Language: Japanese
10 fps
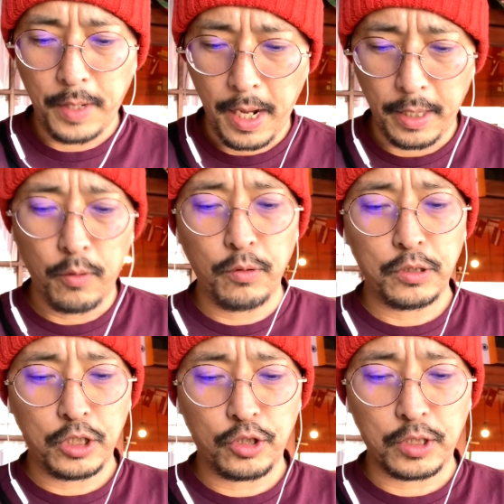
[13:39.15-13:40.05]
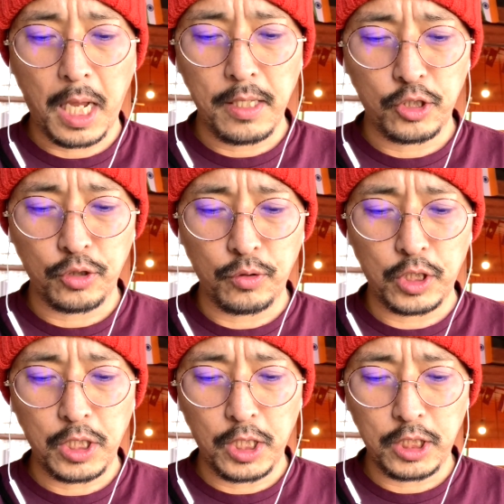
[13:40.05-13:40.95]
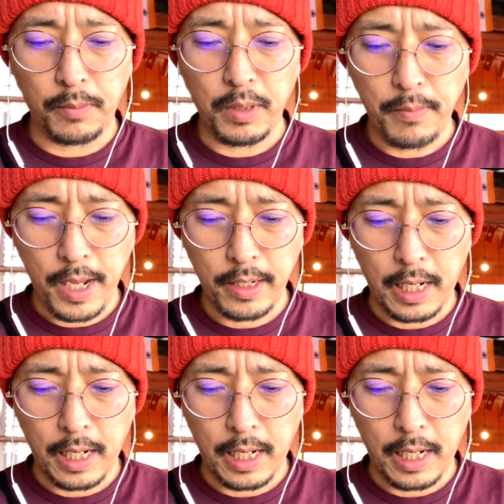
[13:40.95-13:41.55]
はい、本日さんじゅういちにち未明